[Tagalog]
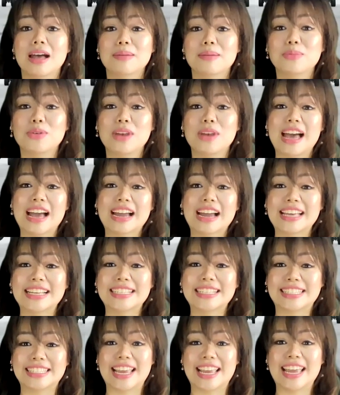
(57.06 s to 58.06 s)
Mula kay
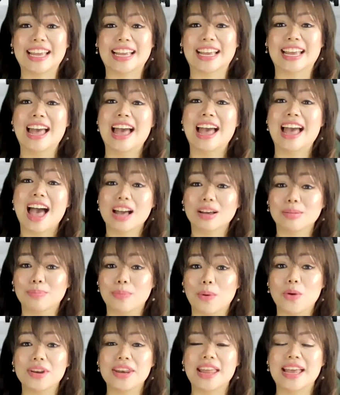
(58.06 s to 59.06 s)
Jeng
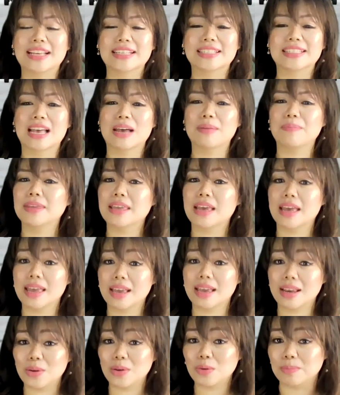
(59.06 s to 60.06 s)
Agbones, sabi niya,
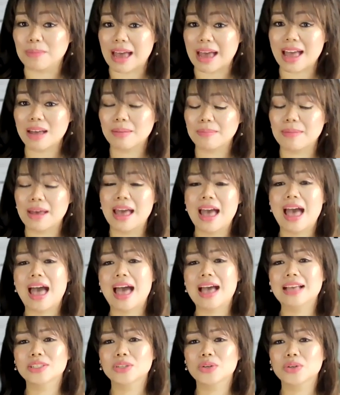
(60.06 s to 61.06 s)
Hello ma'am,
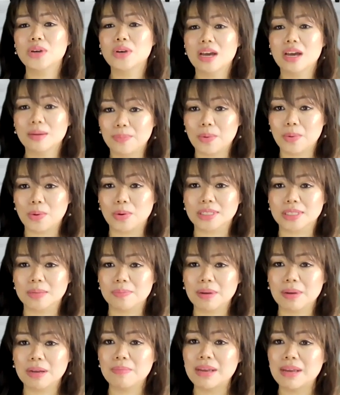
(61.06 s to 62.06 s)
ask ko lang po sa
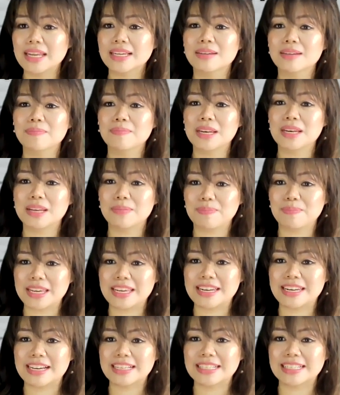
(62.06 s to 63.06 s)
pagbalik ng
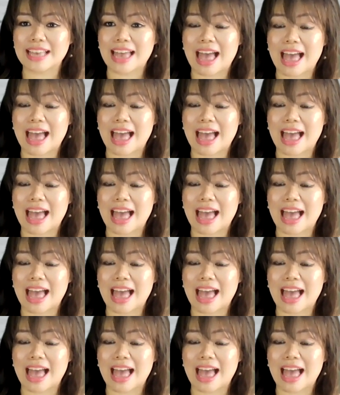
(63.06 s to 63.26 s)
Pilipinas sa